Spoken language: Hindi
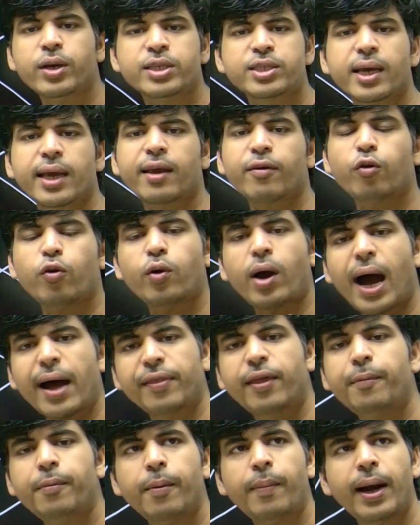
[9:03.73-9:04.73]
चाहिए कि
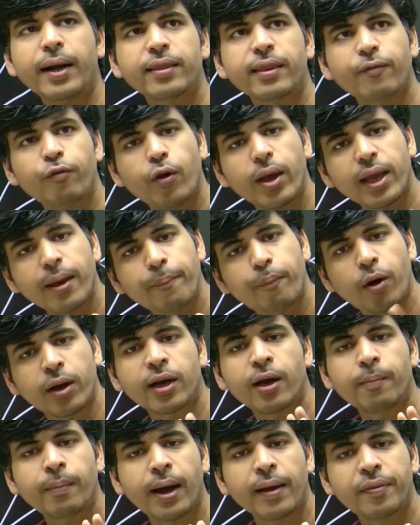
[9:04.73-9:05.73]
आधे में बांटता वो एक
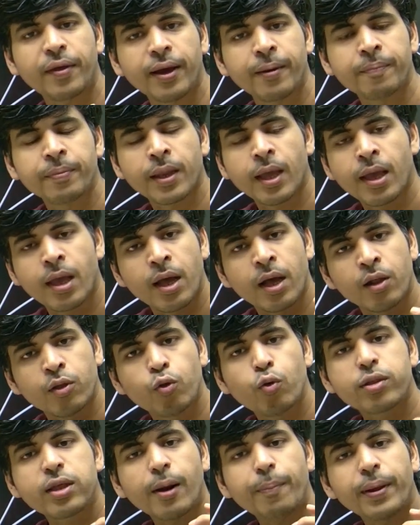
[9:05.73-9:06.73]
इंपॉर्टेंट बात है
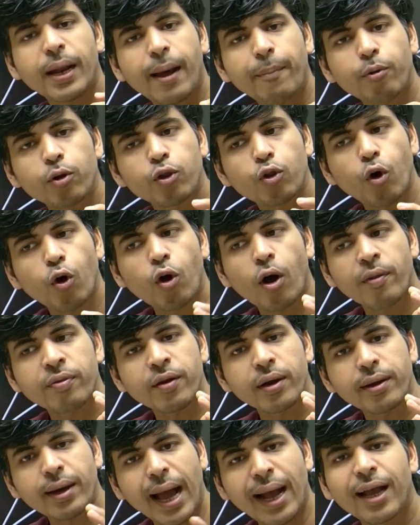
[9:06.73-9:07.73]
दूसरा फिर आपको दो कौन से
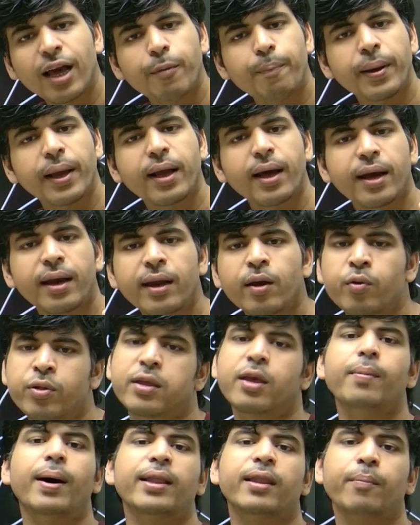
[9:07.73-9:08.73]
ट्रायंगल पिक करने हैं
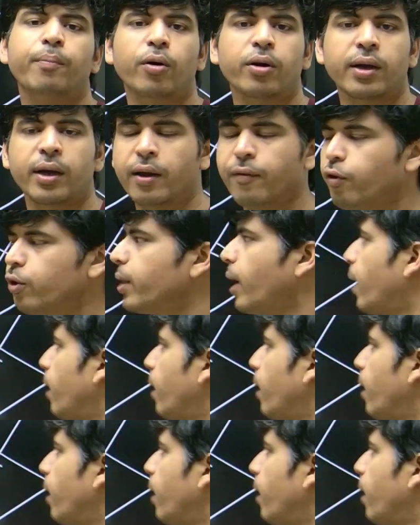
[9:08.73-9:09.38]
उसकी बात इंपॉर्टेंट है वो ध्यान